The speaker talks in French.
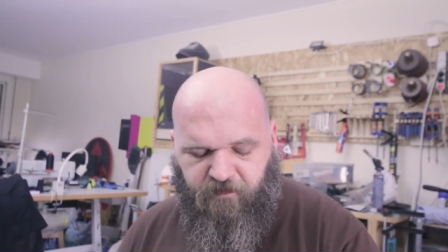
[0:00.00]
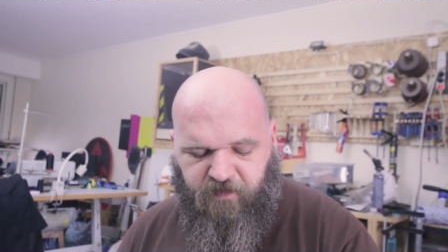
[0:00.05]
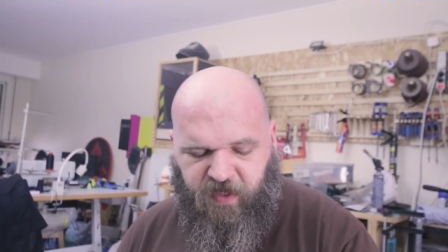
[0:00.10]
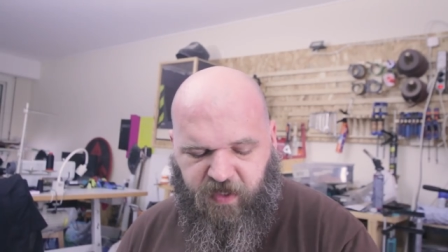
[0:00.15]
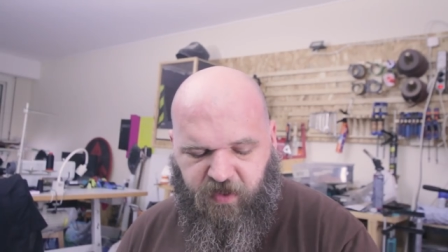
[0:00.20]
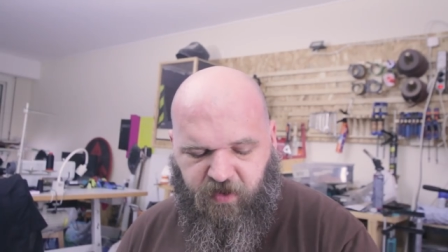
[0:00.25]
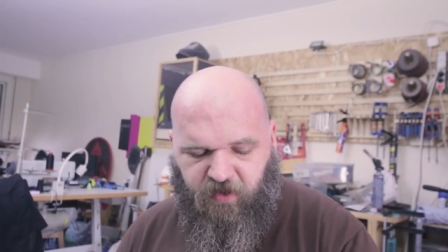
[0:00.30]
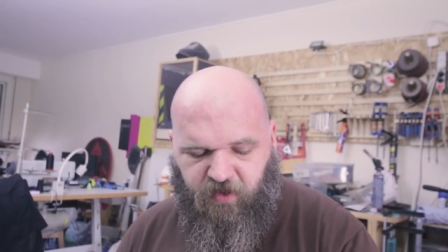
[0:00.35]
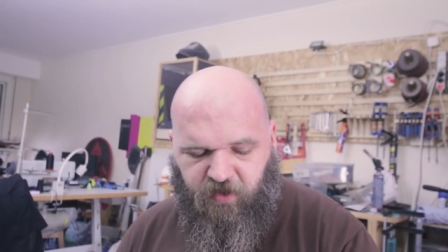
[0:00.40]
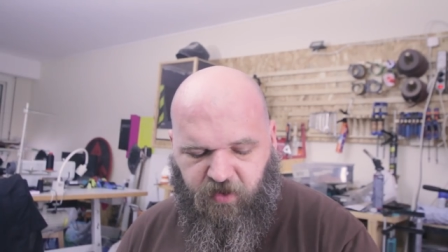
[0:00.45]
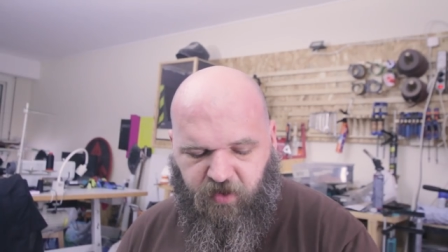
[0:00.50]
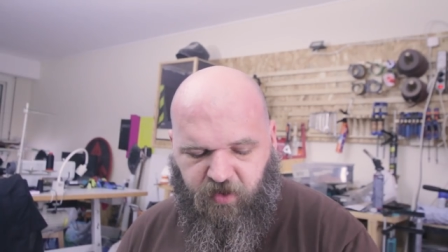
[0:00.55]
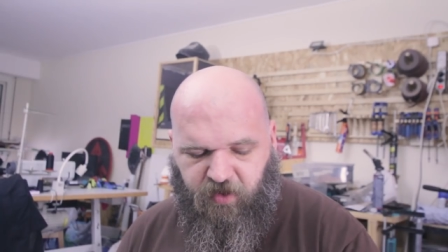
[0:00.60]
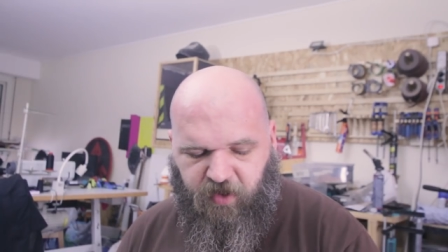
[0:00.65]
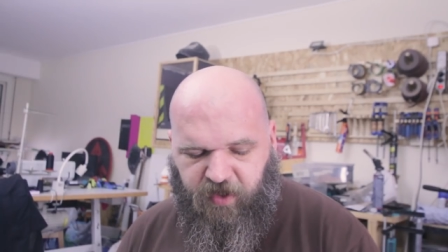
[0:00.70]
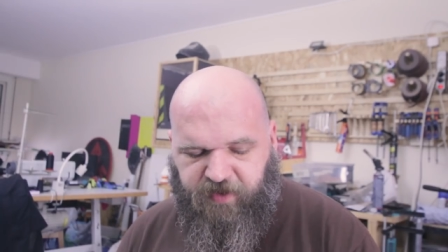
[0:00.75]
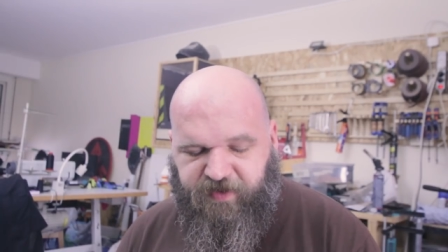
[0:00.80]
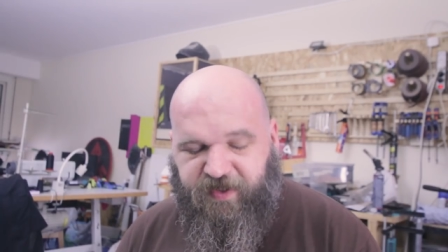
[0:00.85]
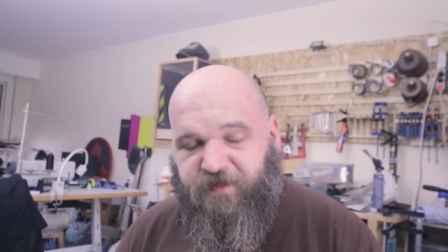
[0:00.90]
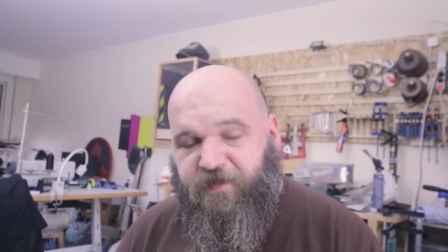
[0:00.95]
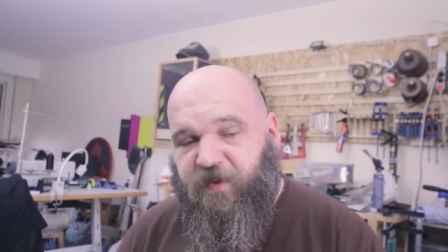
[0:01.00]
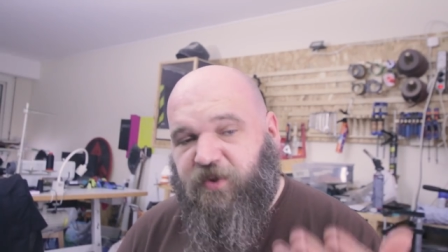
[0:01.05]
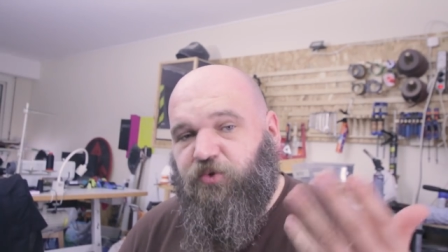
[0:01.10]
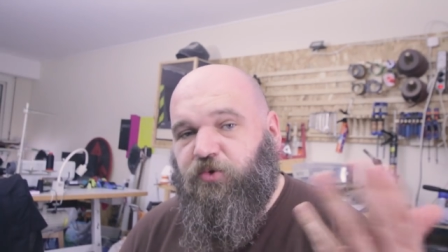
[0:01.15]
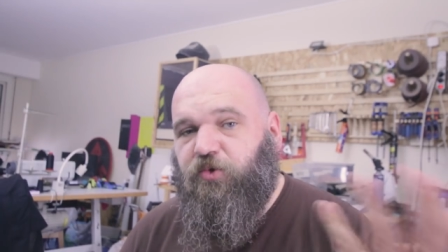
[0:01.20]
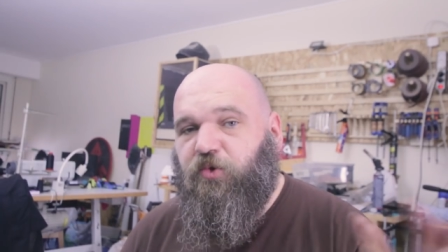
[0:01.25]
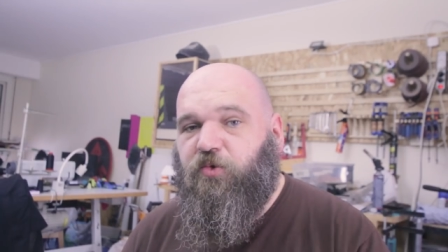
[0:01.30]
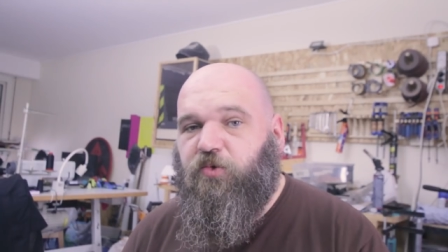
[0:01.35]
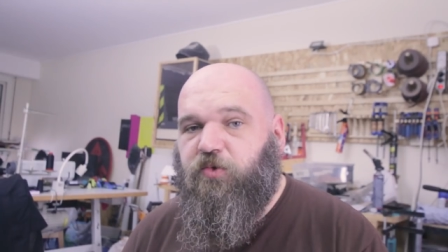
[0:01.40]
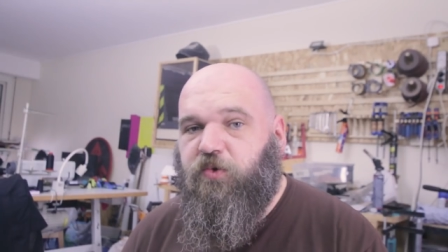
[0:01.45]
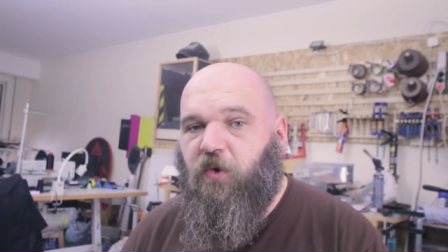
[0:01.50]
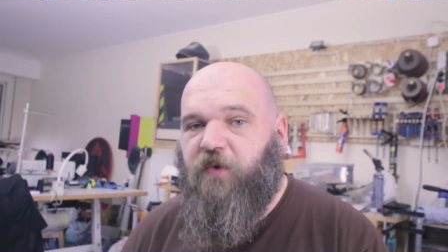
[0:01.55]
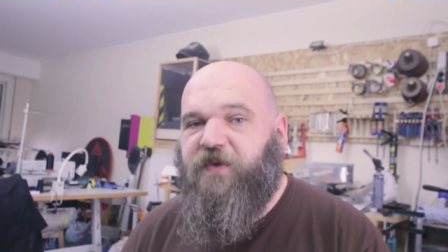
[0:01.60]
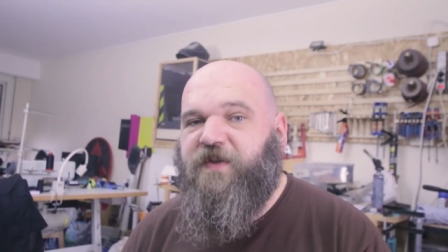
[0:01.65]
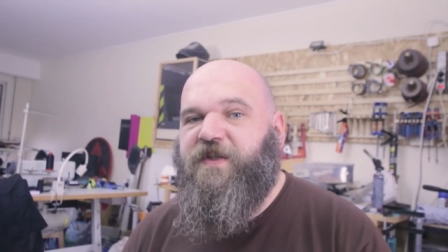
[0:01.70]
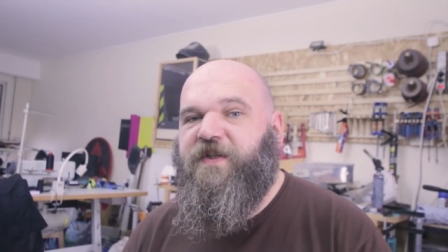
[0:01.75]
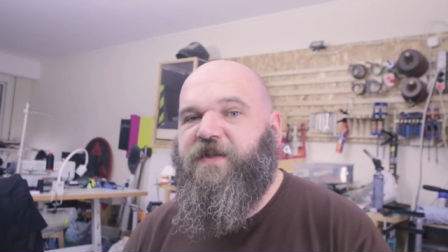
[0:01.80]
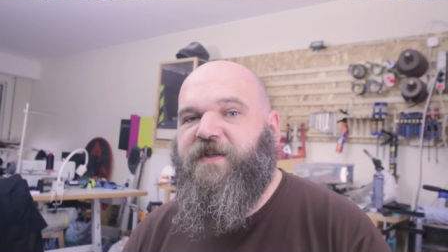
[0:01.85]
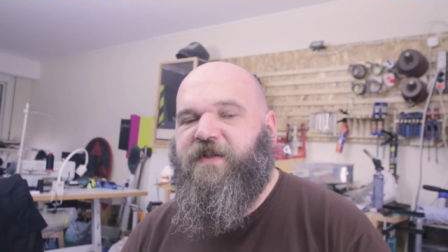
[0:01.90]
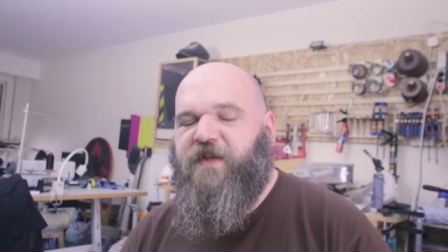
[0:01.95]
ben, euh, un espèce de cours
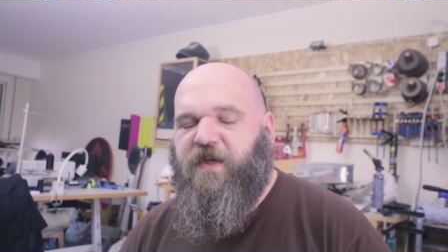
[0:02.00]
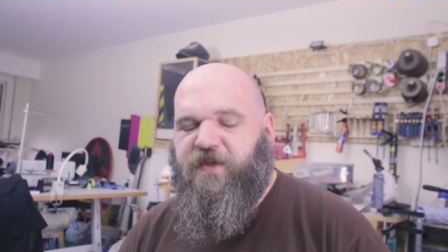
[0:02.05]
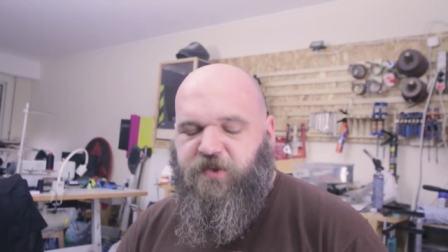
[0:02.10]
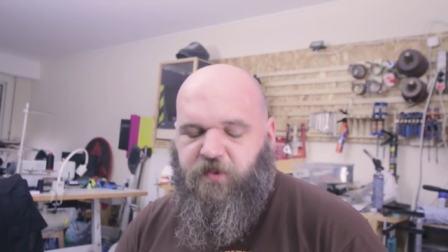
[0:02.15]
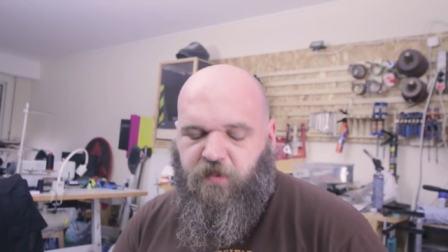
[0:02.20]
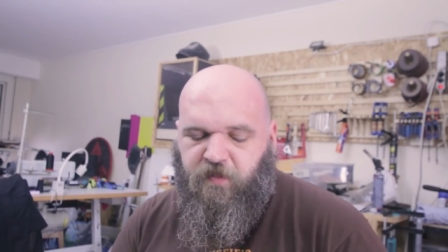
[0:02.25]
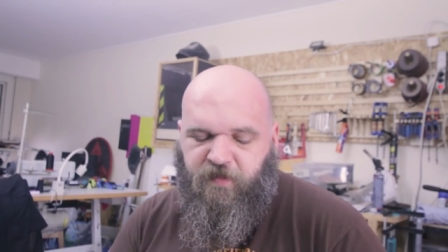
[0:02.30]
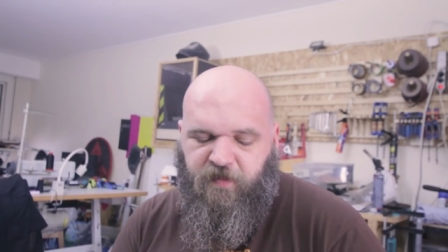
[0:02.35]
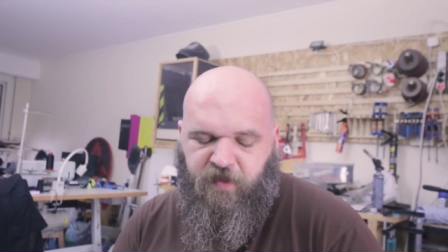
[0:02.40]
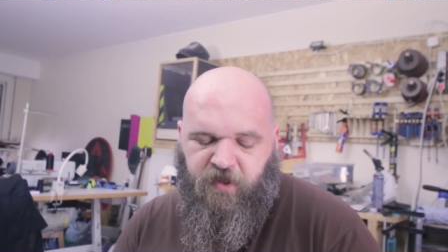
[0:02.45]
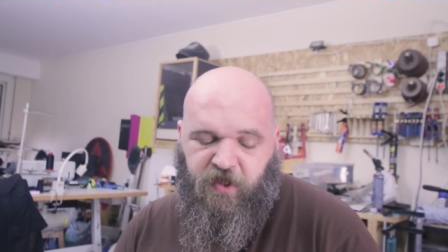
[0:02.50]
d'initiation.